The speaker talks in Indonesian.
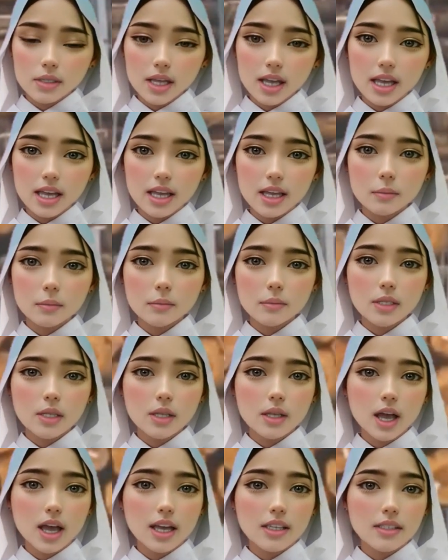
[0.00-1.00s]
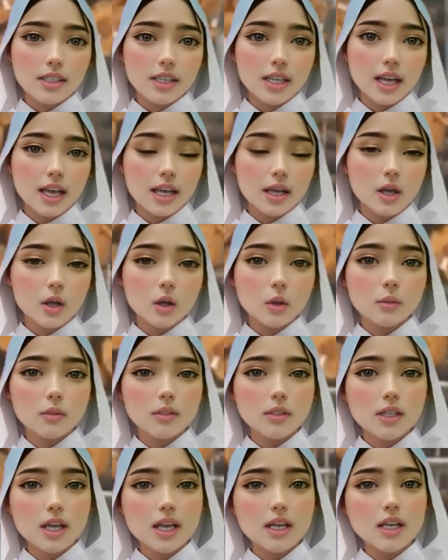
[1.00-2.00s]
dalam sekali
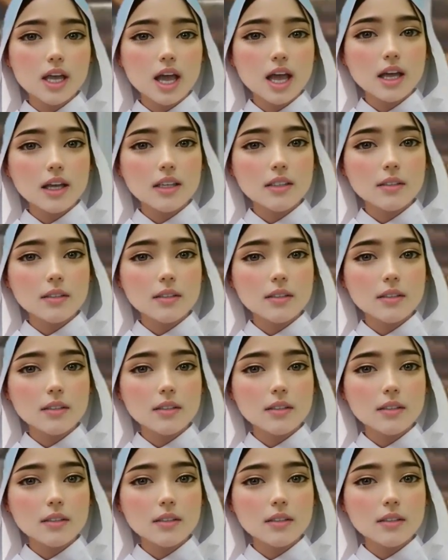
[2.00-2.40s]
angkut saja.